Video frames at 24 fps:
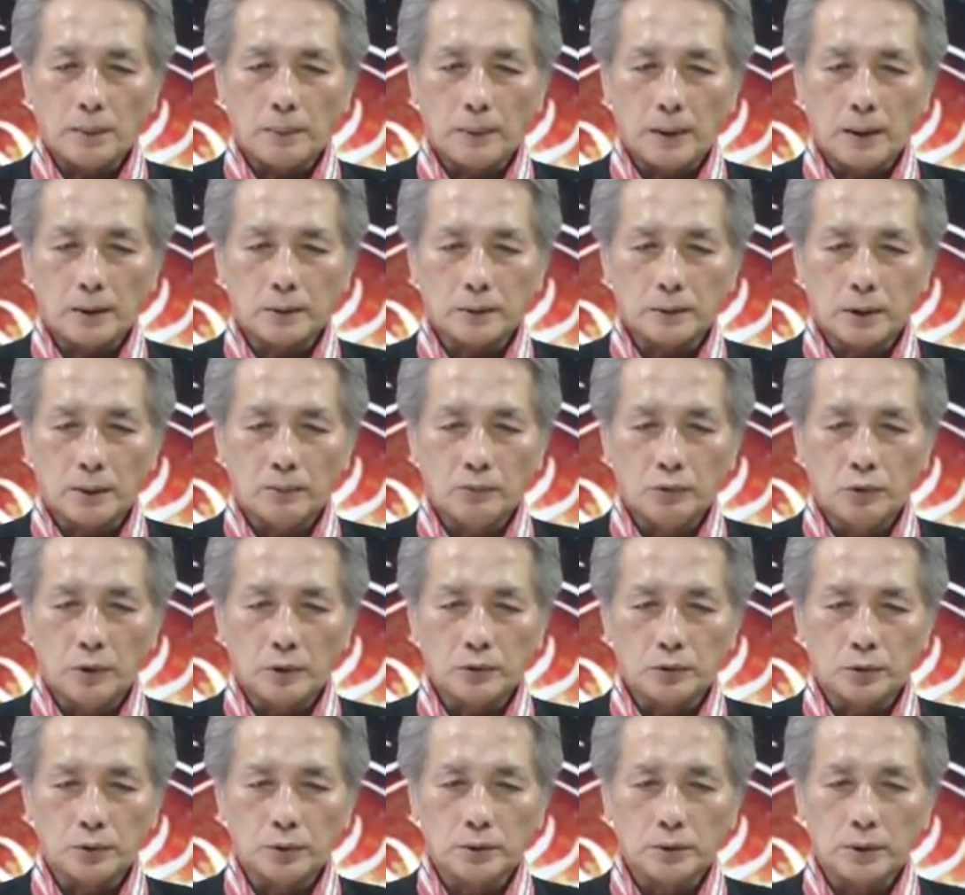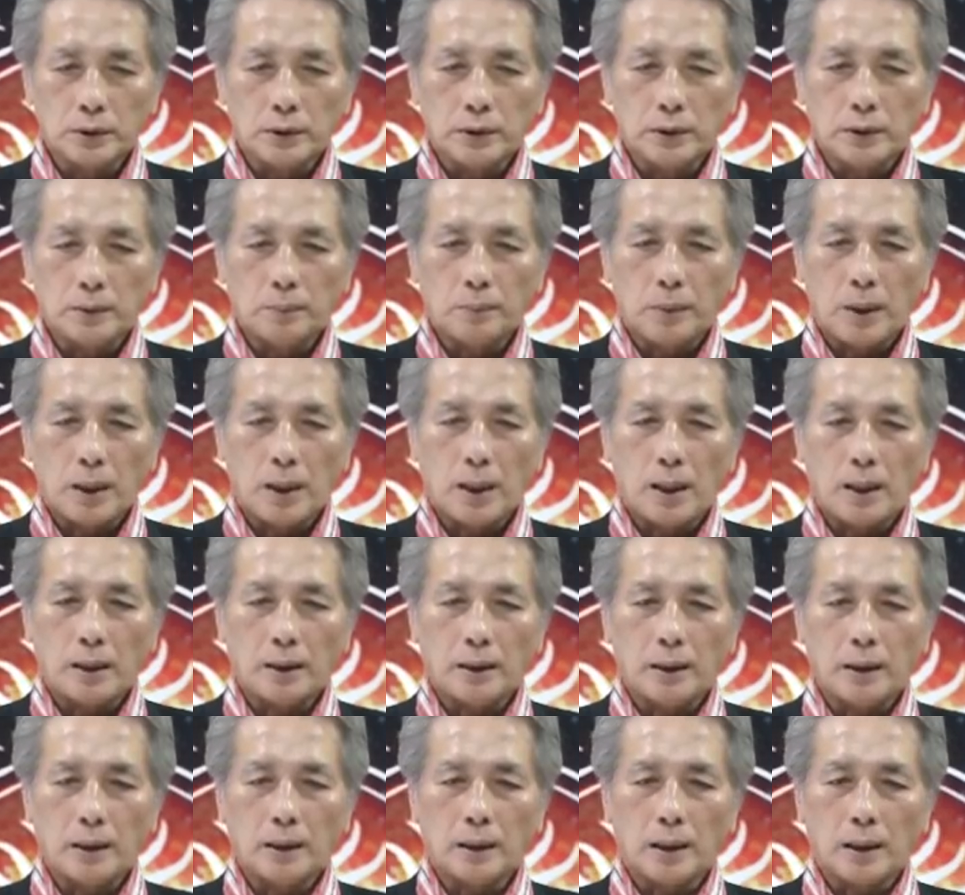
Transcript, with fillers: พระสัมพสุนทรีปานี